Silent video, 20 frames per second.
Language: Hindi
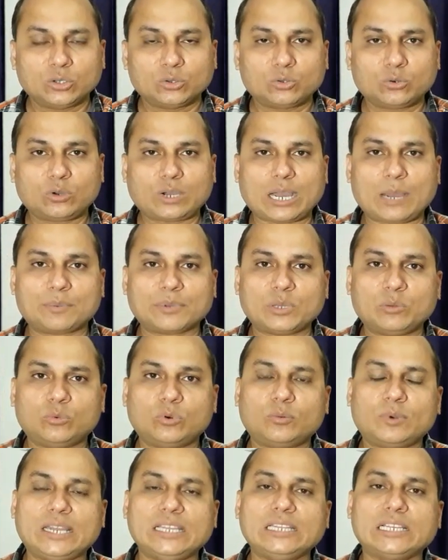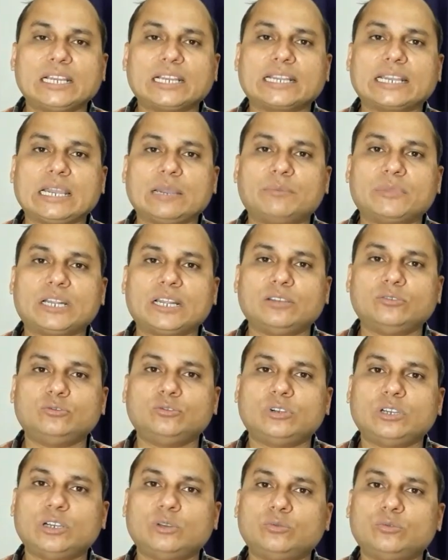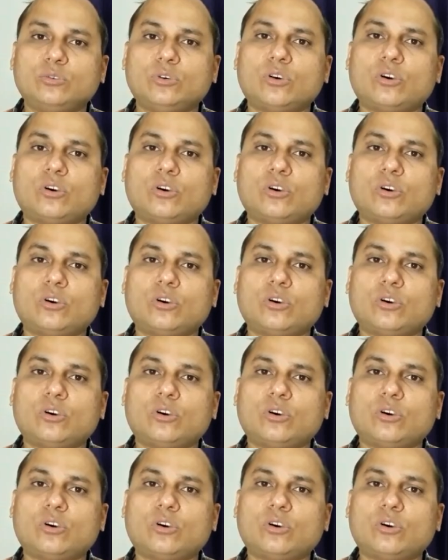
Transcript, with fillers: तो आपके मोबाइल का कैमरा जो है वो